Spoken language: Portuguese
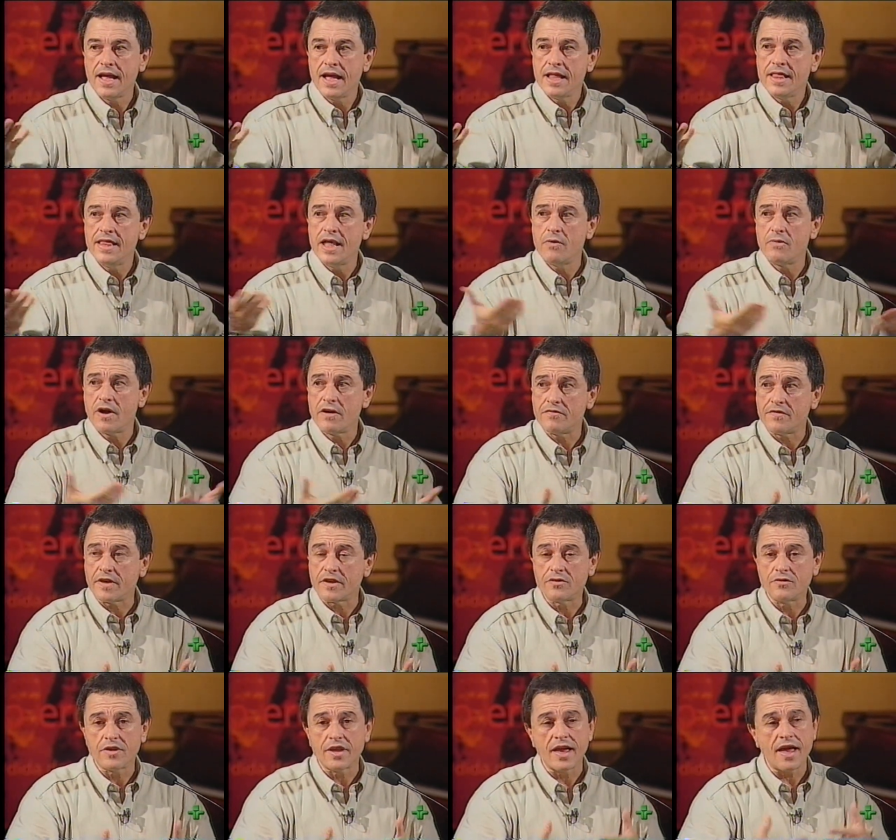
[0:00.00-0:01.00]
Não
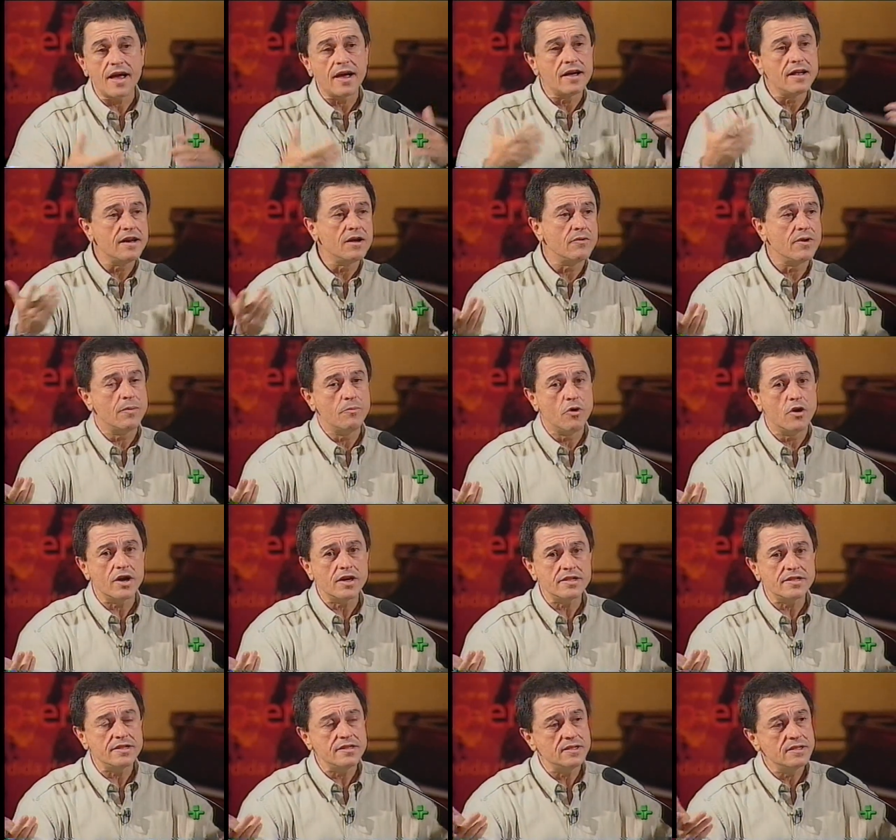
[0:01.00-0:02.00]
havendo guerra, não há
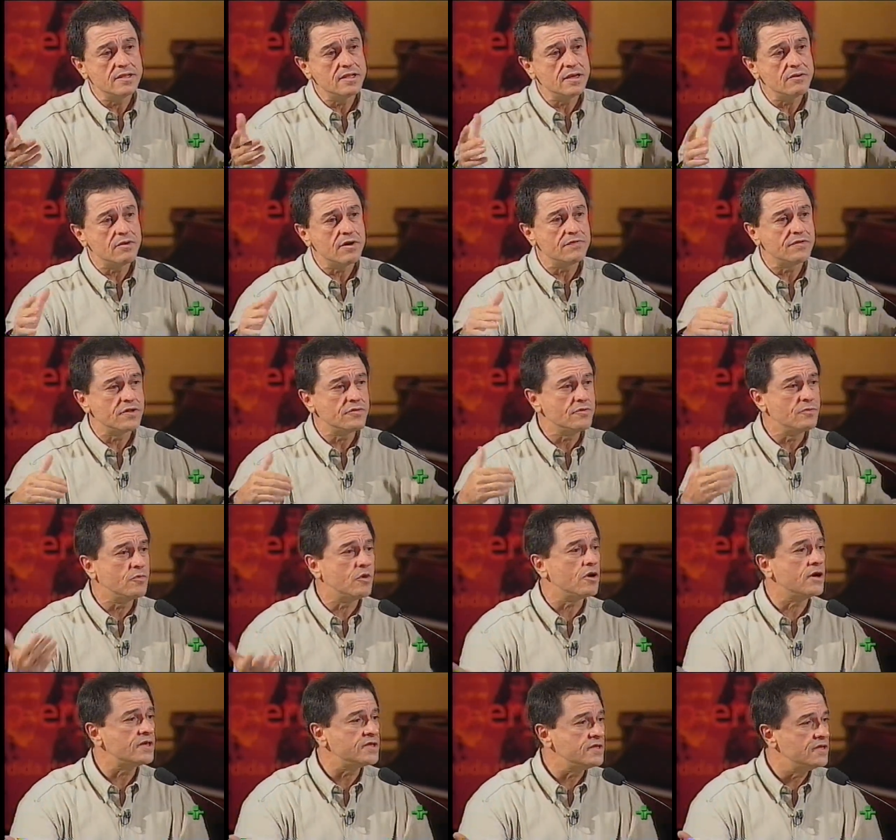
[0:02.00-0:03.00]
morte. Não havendo
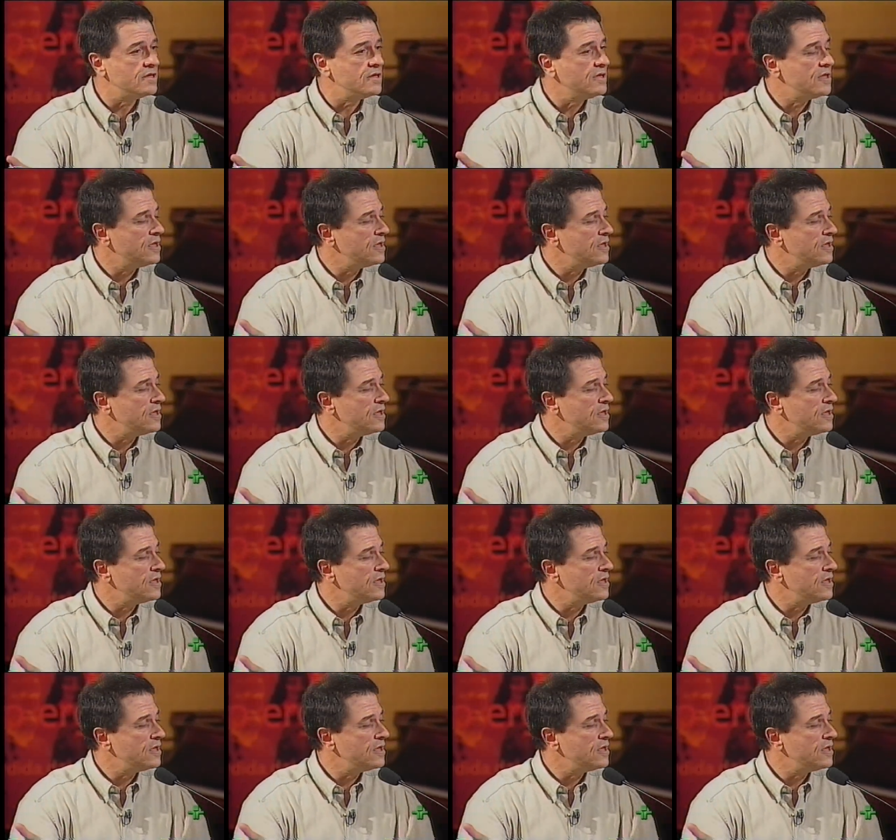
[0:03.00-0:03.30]
morte,